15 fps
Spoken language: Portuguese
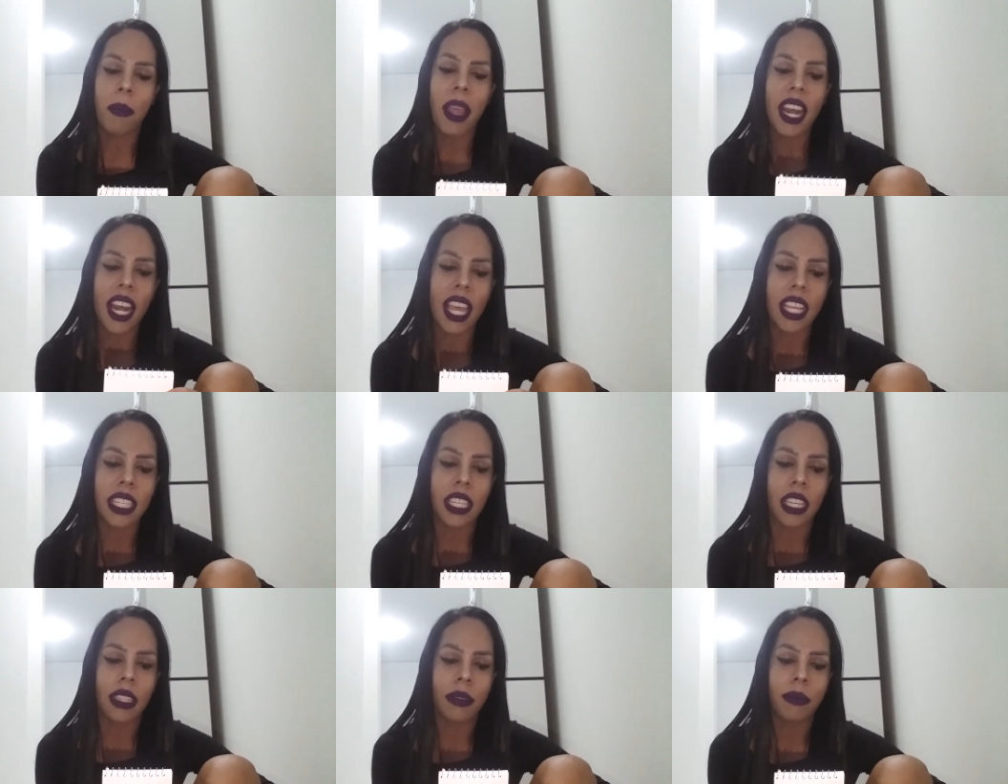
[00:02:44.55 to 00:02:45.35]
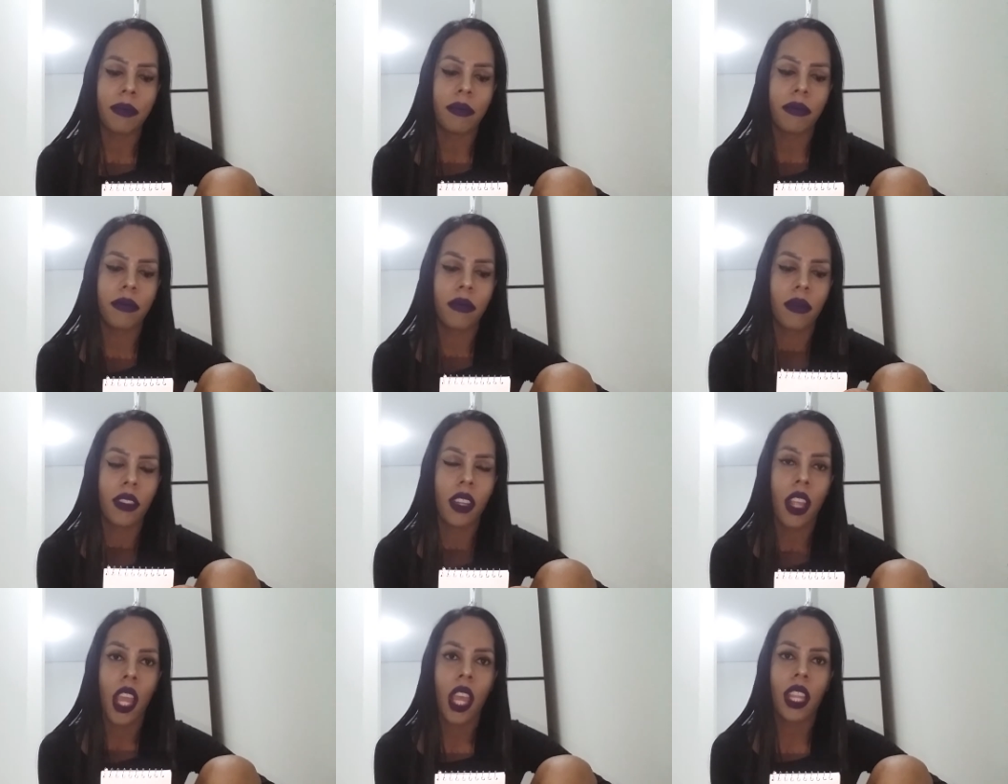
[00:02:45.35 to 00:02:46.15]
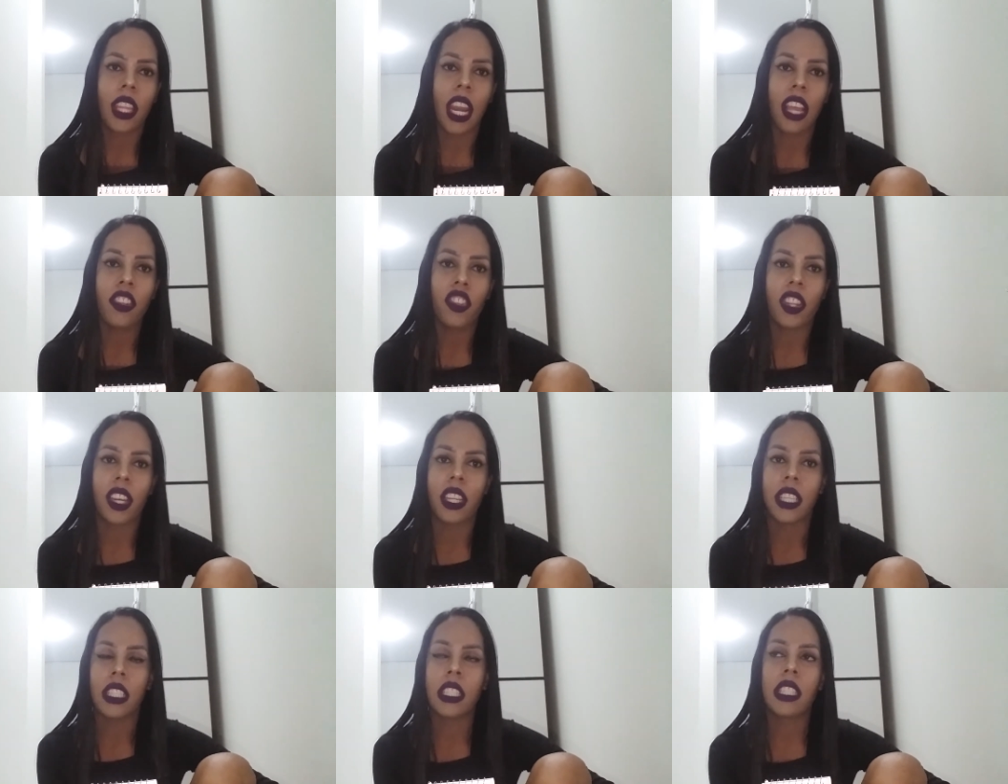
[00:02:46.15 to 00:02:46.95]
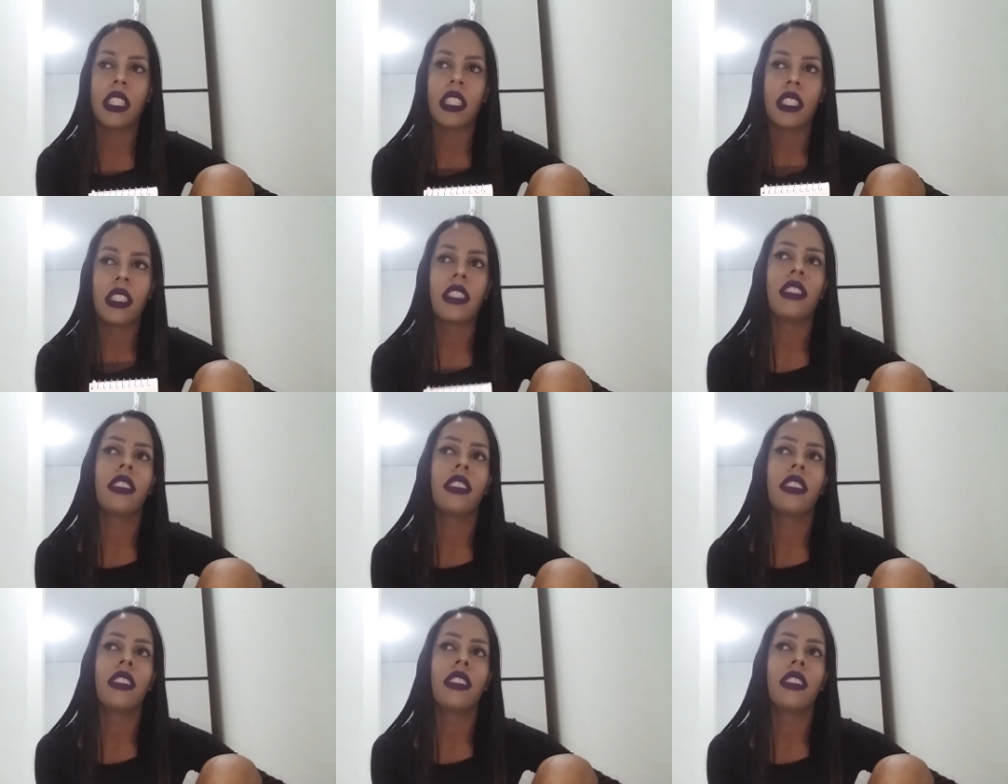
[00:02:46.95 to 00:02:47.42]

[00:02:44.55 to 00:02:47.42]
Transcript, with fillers: beleza entre as trans.